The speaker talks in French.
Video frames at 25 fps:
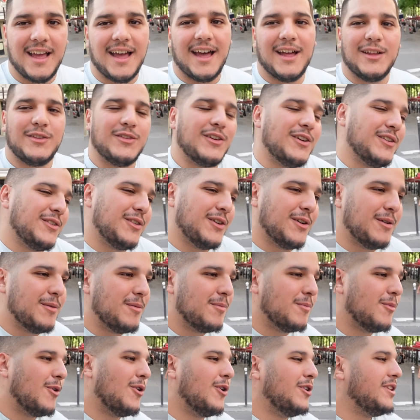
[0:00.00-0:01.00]
Attends, attends.
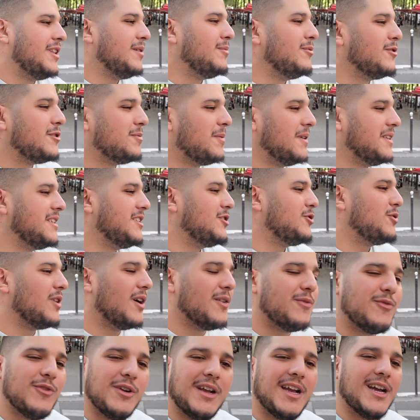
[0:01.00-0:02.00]
Moi, au début, je m'as dit je suis
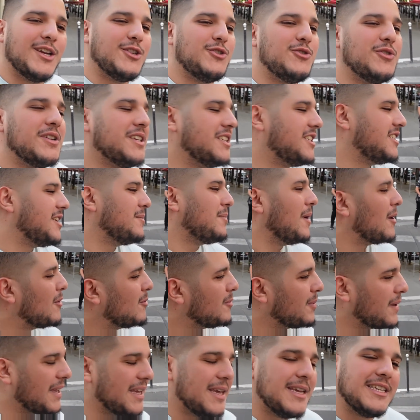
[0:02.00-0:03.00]
avocat, juriste, j'ai pas
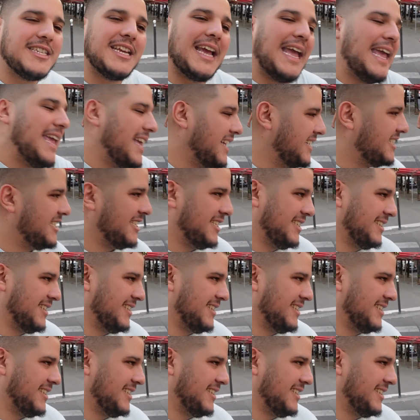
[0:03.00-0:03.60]
compris, j'ai rien dit.